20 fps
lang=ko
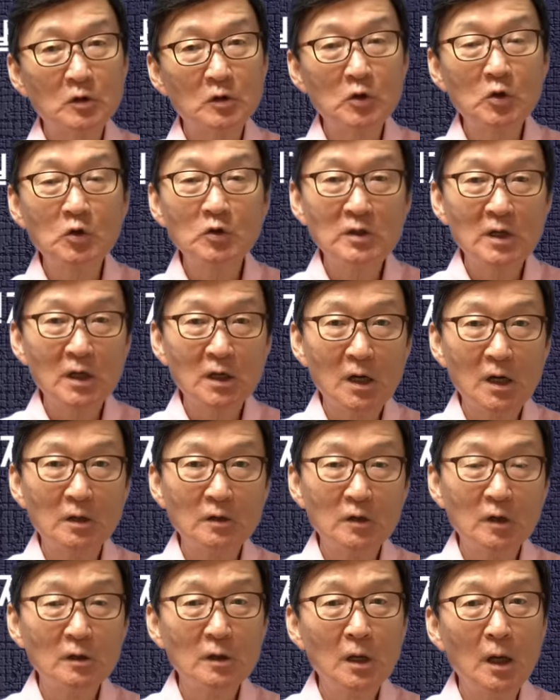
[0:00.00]
이런 얘기를 할
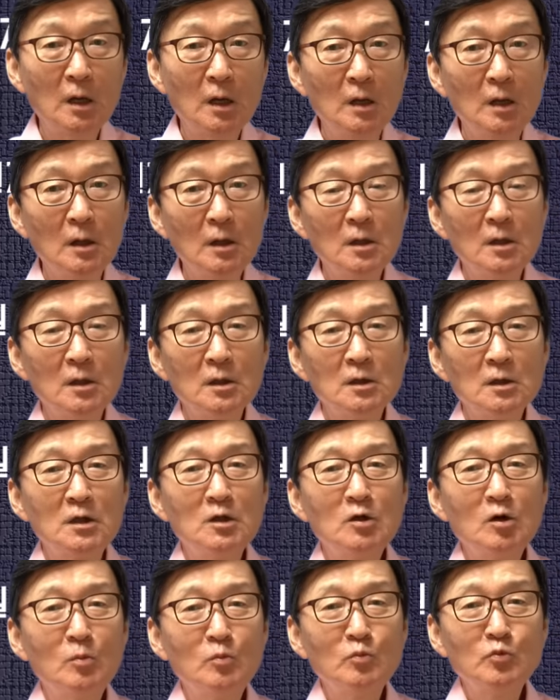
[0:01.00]
때인데,
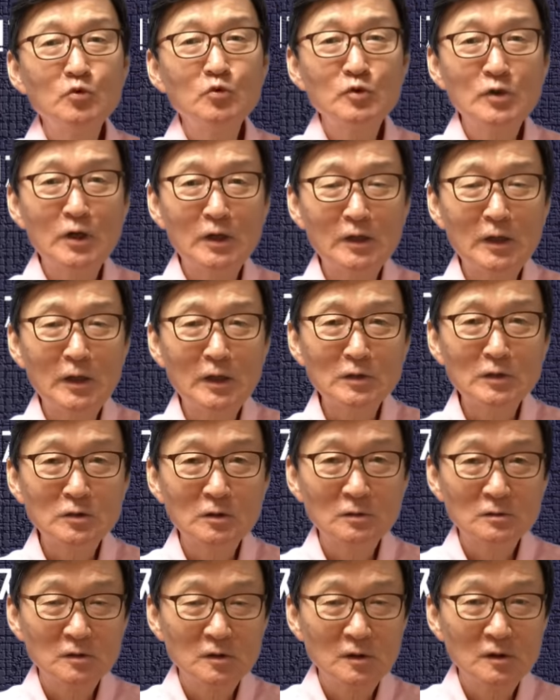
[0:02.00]
이런 문제에
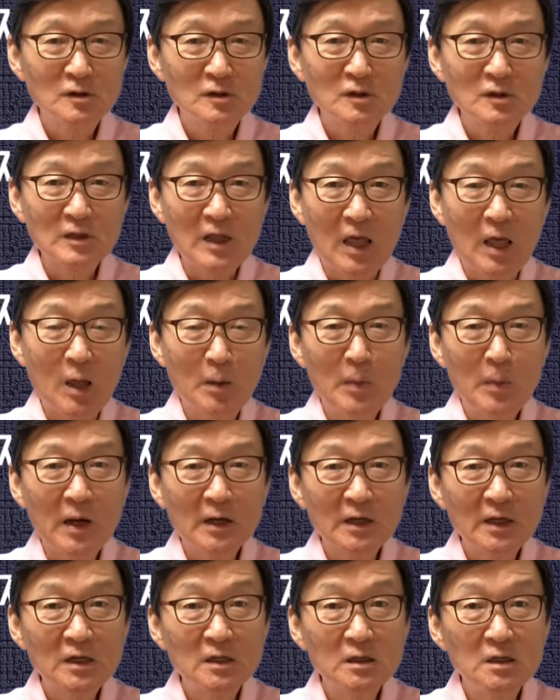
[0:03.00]
대해서 특히
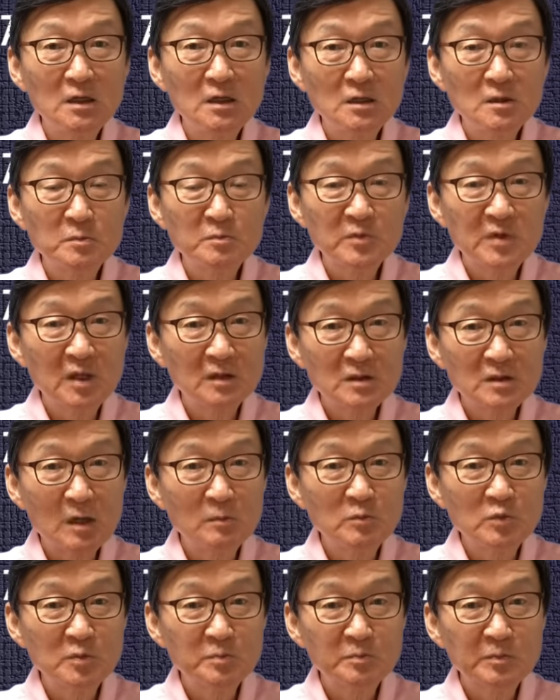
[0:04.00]
대만의 20대,
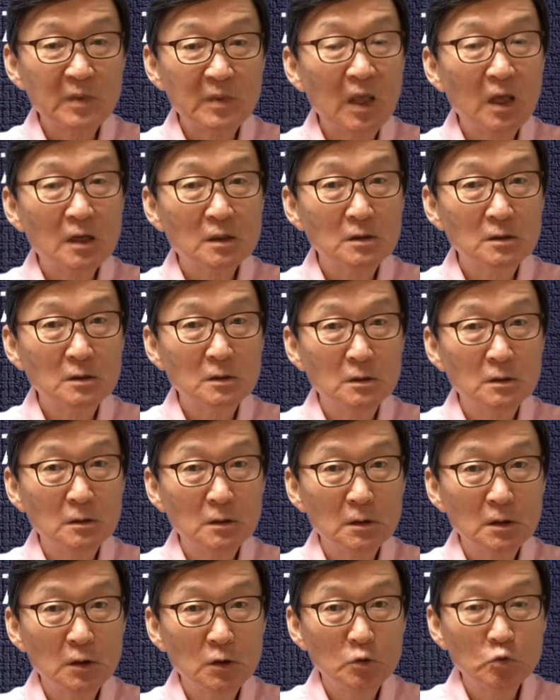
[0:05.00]
30대 그
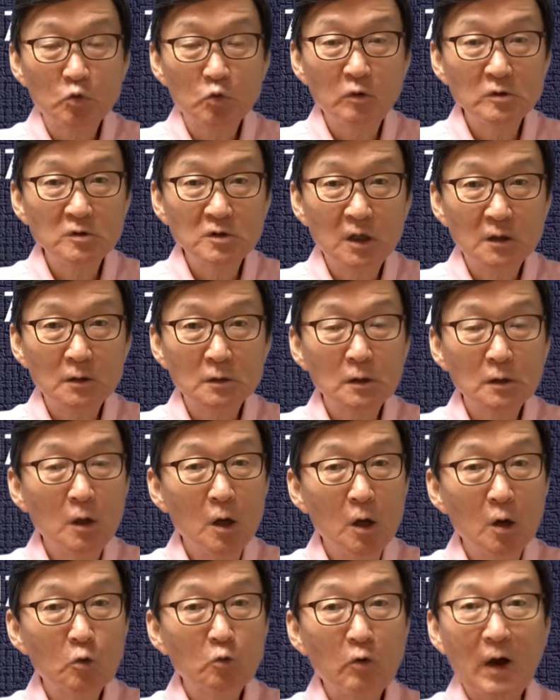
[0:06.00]
유권자들은
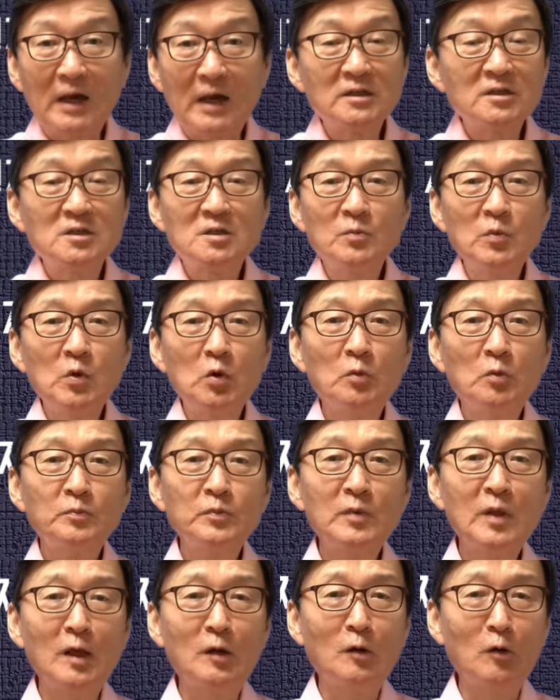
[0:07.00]
관심이
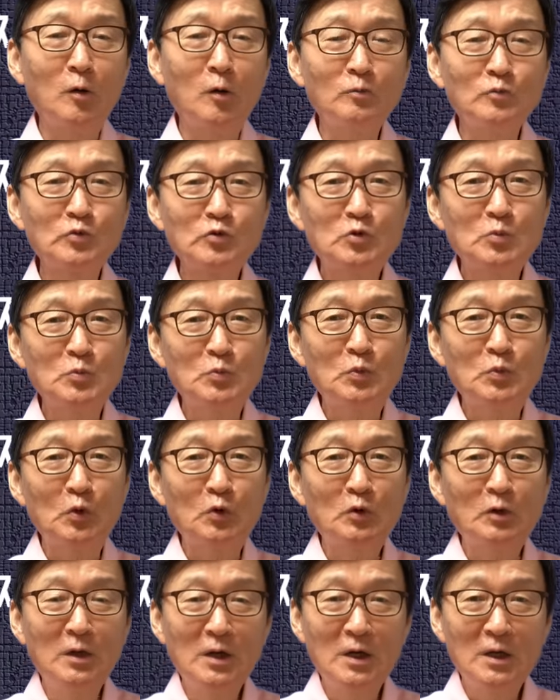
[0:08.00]
없대요. 무슨
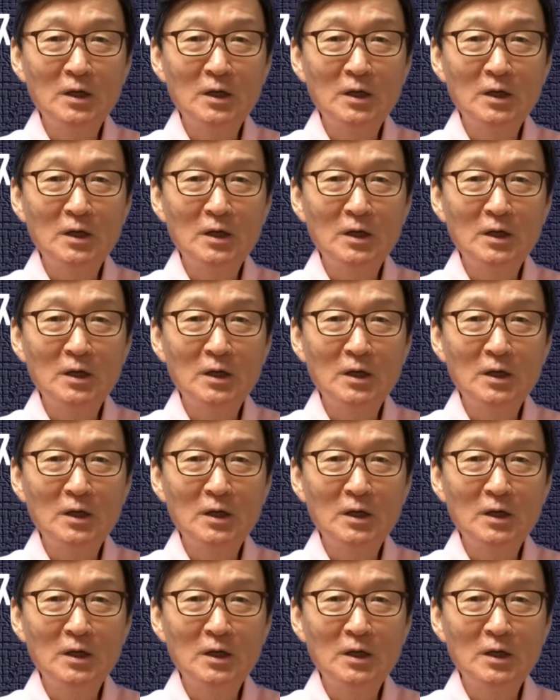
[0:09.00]
뭐